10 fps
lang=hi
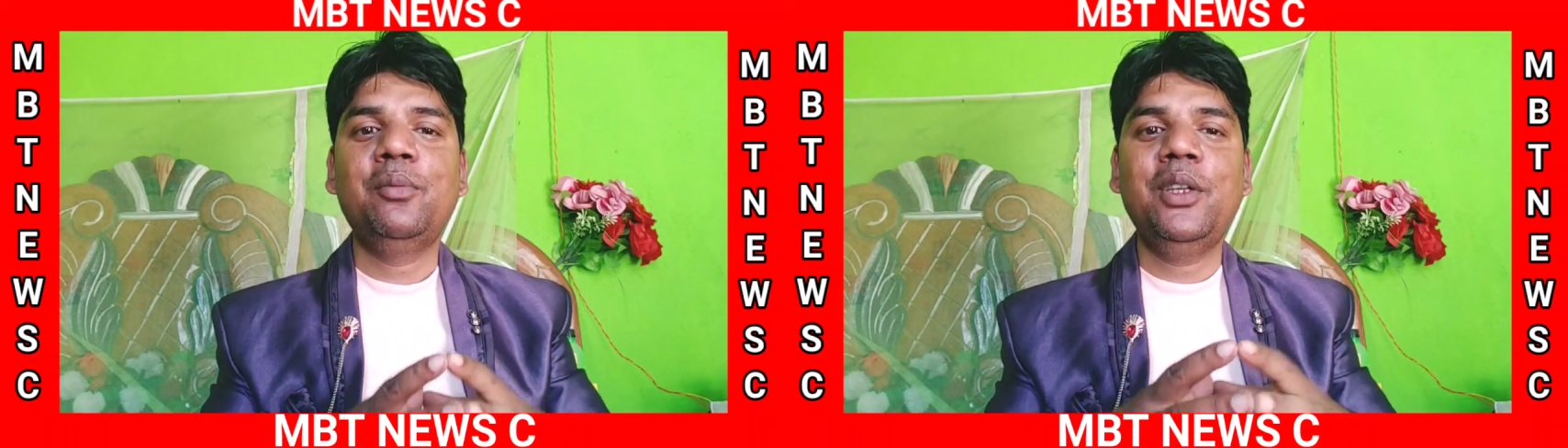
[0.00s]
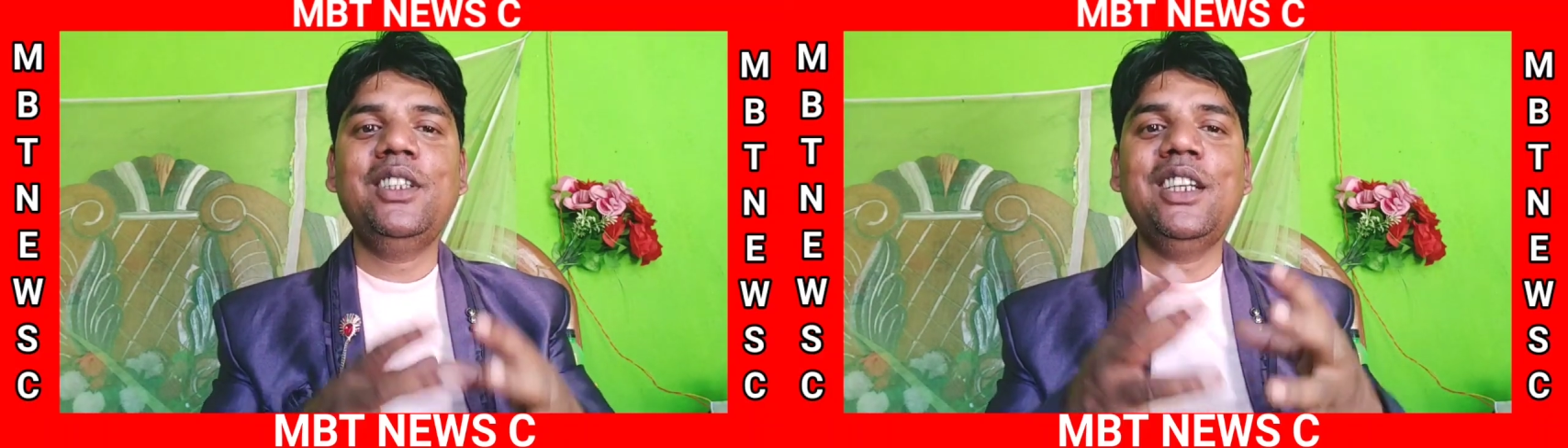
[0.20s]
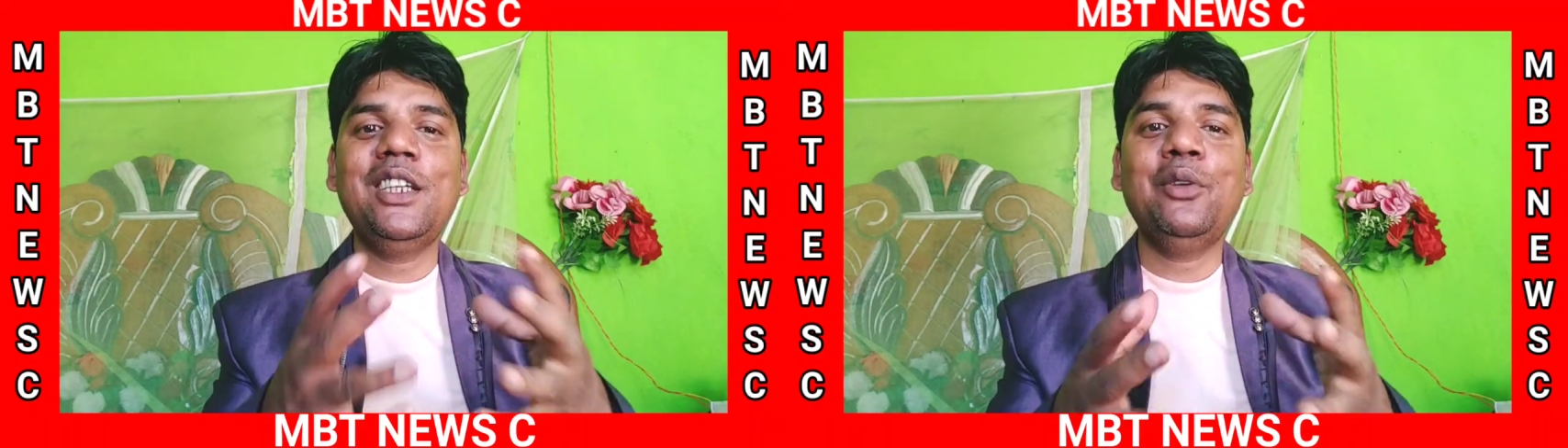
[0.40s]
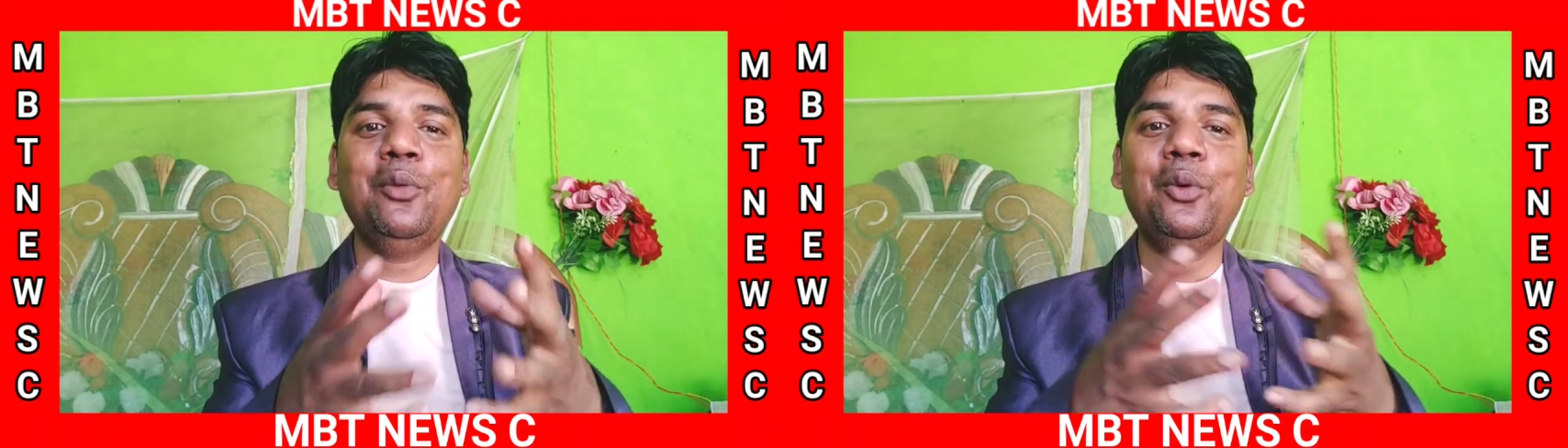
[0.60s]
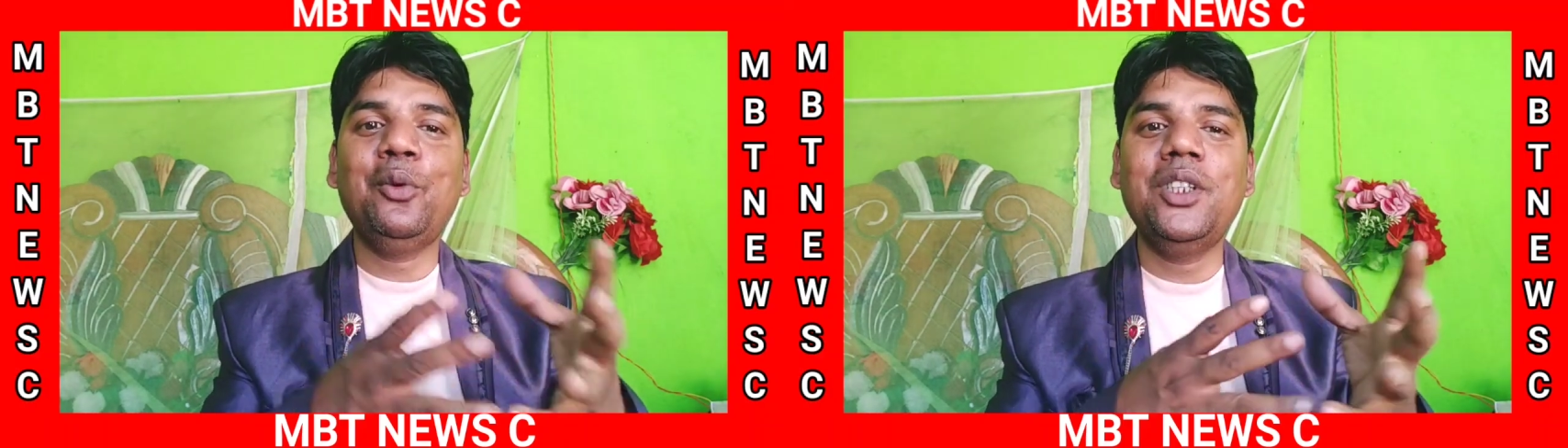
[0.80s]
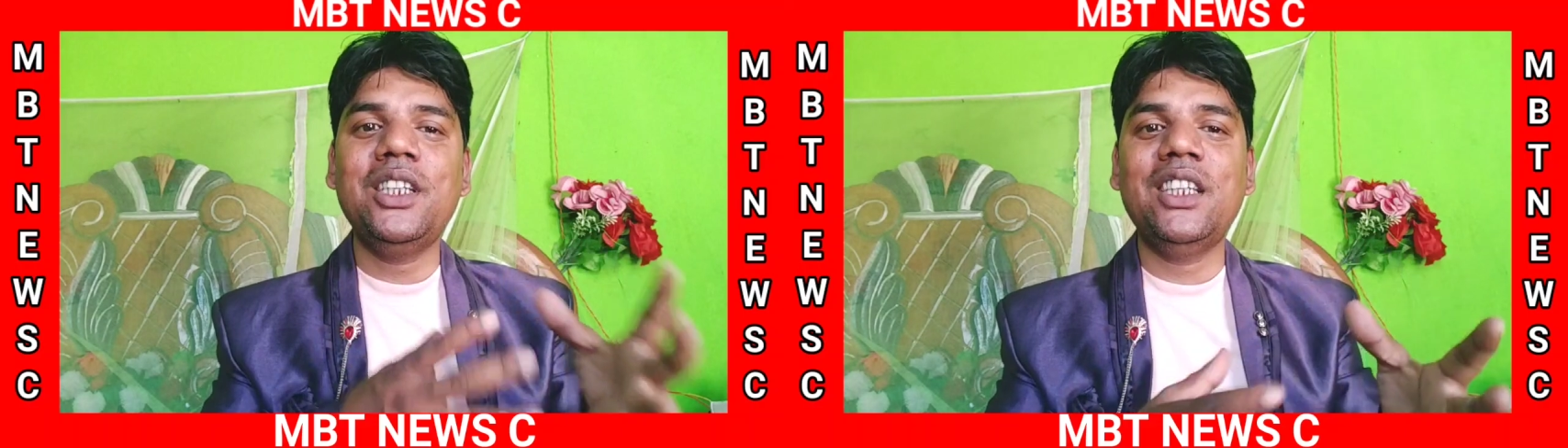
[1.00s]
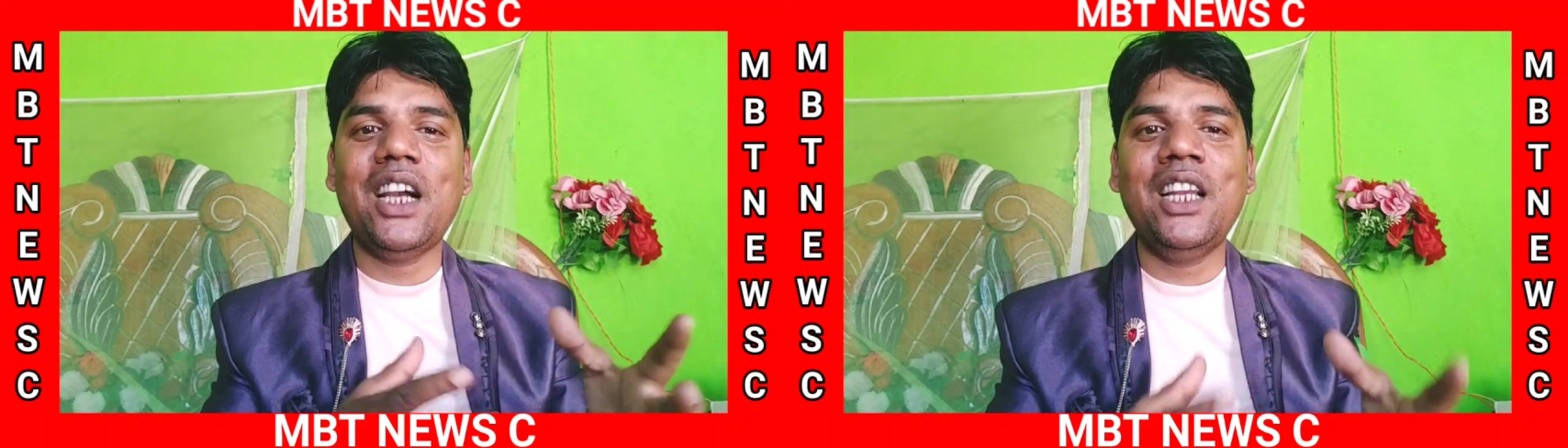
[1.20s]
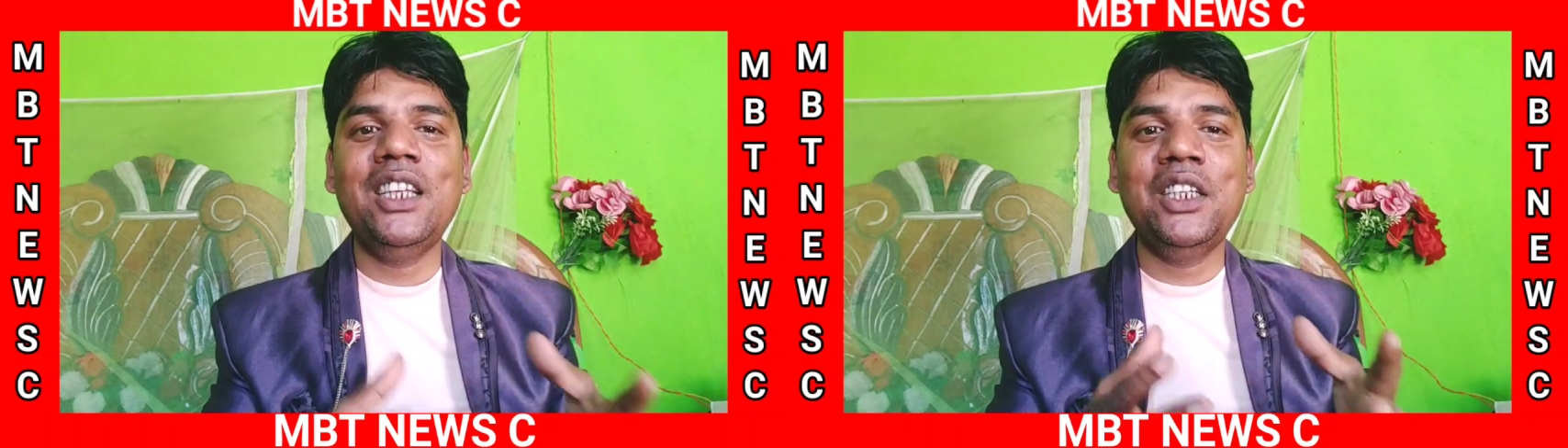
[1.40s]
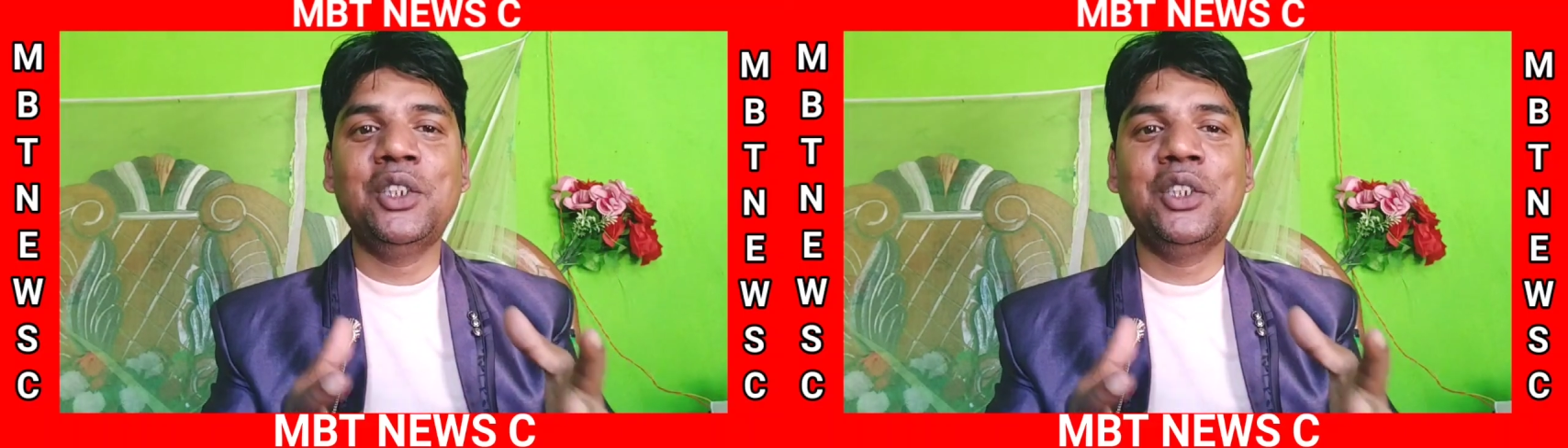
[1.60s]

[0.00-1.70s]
फिर जे कि उनको जे कि आने